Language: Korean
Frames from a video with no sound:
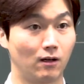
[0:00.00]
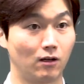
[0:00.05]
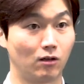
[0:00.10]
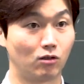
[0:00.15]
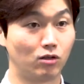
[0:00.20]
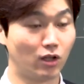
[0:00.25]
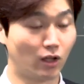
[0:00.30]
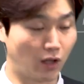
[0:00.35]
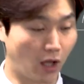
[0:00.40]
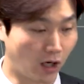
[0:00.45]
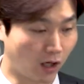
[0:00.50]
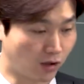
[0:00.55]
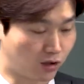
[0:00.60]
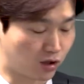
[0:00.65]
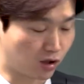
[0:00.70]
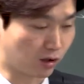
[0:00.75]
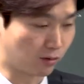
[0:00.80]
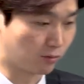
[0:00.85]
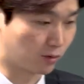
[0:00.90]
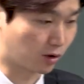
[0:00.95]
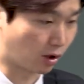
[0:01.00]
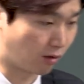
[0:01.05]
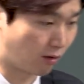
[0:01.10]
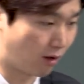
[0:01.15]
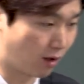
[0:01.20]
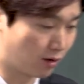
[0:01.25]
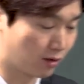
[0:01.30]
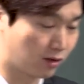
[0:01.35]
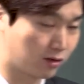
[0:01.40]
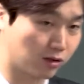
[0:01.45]
근데 내가 지금
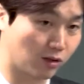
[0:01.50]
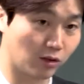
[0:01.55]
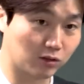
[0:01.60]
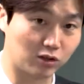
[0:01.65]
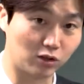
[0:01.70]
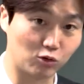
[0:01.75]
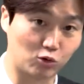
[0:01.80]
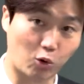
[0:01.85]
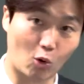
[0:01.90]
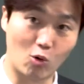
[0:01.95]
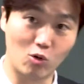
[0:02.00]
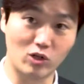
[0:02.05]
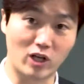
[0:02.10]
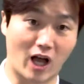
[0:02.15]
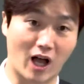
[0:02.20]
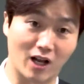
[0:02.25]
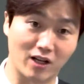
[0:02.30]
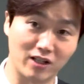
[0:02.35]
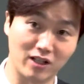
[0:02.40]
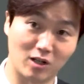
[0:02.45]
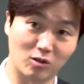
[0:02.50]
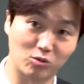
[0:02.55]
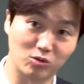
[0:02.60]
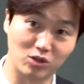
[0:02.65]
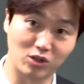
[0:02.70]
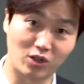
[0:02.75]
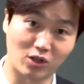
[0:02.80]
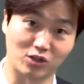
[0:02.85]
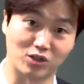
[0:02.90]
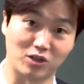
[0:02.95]
처한 그것은 좋은 게 아니라고
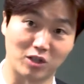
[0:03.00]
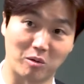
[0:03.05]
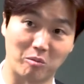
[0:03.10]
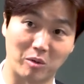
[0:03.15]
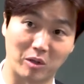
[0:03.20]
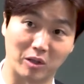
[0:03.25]
느껴진단